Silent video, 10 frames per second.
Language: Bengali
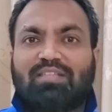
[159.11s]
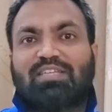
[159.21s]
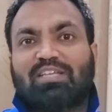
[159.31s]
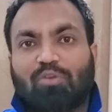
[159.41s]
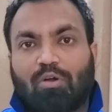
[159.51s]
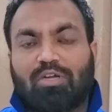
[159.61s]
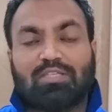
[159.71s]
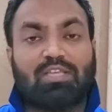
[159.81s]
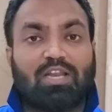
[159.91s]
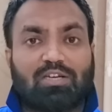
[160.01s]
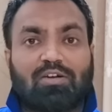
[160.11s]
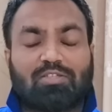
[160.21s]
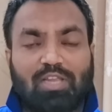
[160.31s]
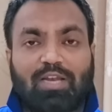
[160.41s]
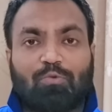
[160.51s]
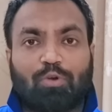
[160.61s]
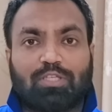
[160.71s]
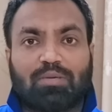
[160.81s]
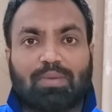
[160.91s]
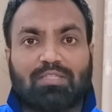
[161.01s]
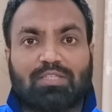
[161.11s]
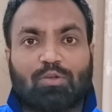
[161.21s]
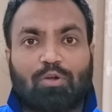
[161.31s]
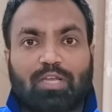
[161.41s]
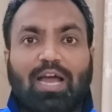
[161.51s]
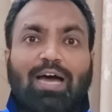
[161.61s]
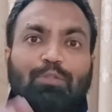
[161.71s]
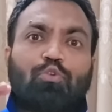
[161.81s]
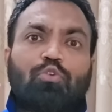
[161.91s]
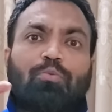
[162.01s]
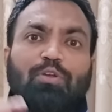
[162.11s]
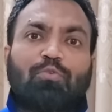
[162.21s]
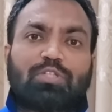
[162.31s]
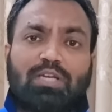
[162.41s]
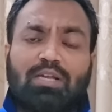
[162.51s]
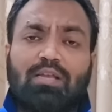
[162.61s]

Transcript: যেই দলটা সিলেক্টররা সিলেক্ট করেছেন বা যেই দলটাকে আদর্শ মনে করছেন